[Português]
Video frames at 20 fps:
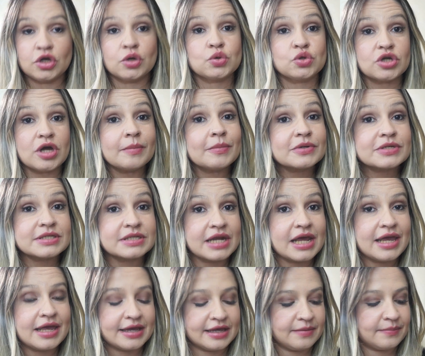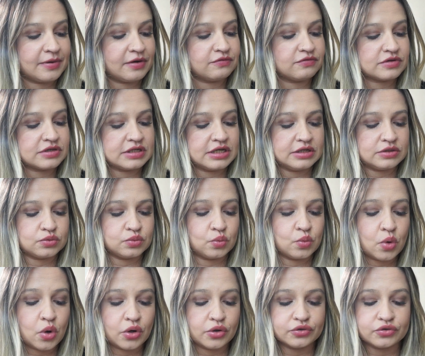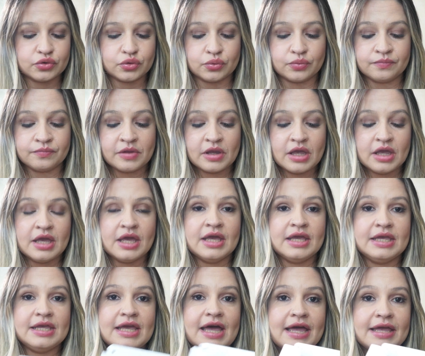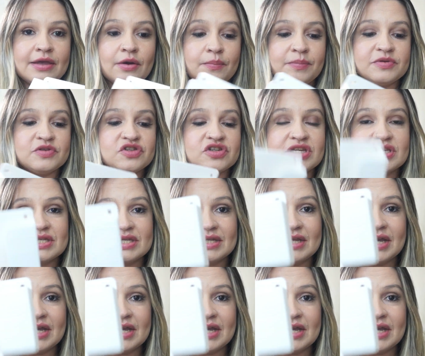Eu já mostrei aqui pra vocês um outro. E aí eu pedi esse